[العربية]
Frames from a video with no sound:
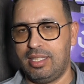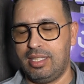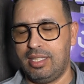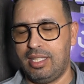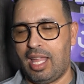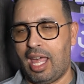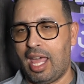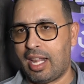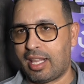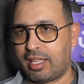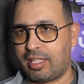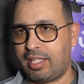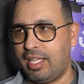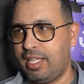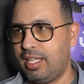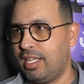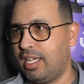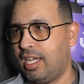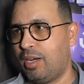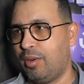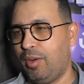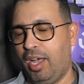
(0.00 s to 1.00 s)
العرض
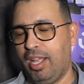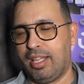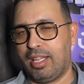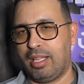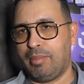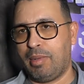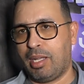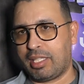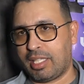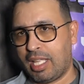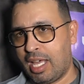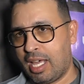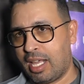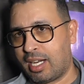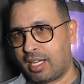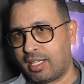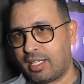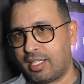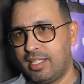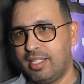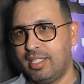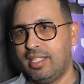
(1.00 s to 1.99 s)
هي واحد
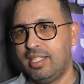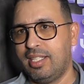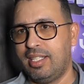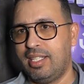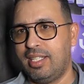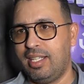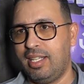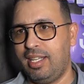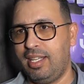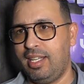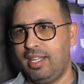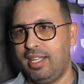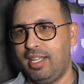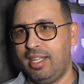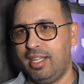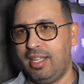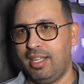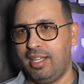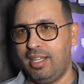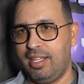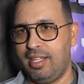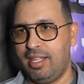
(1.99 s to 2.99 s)
المطار
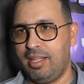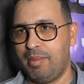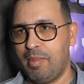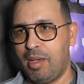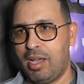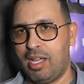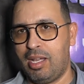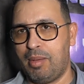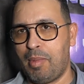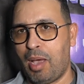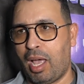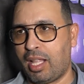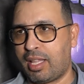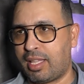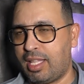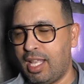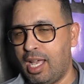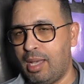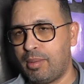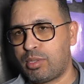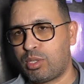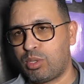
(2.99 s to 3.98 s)
اللي اللي ما ما
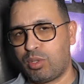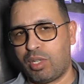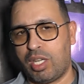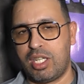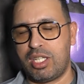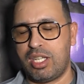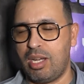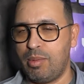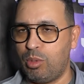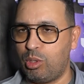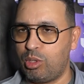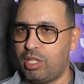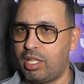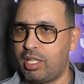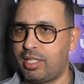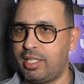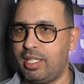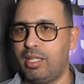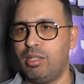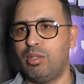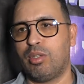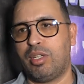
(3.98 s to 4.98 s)
خدامش وكيجي المدير
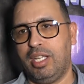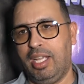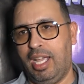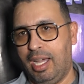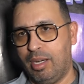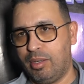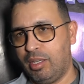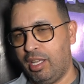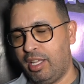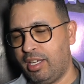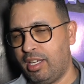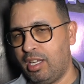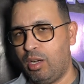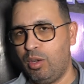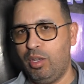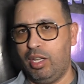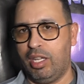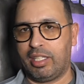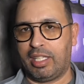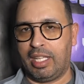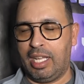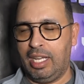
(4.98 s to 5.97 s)
ديالو كيحاول انه
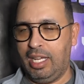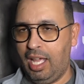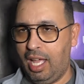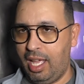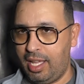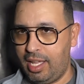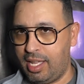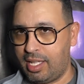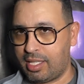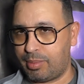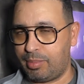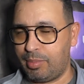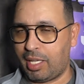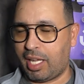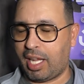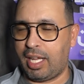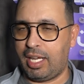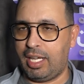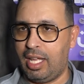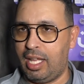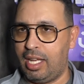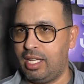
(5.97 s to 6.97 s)
يعطيه الحياه من
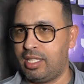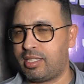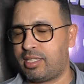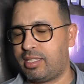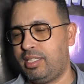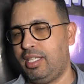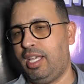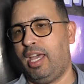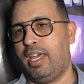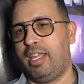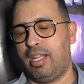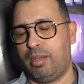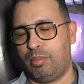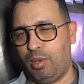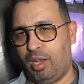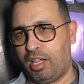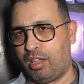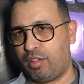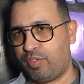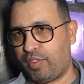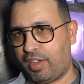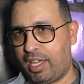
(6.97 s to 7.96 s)
خلال استعانه
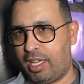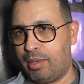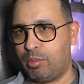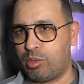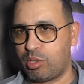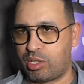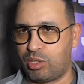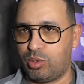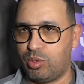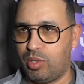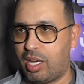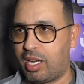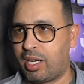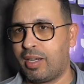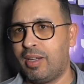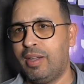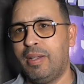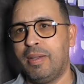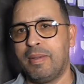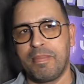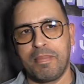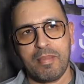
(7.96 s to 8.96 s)
بواحد الفقيه مزور
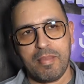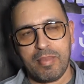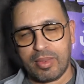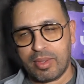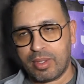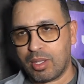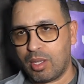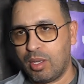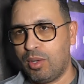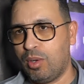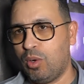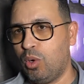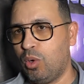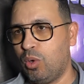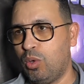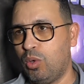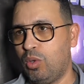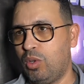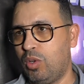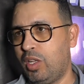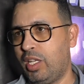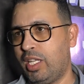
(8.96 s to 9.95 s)

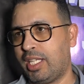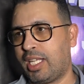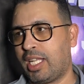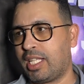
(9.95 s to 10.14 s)
ويعني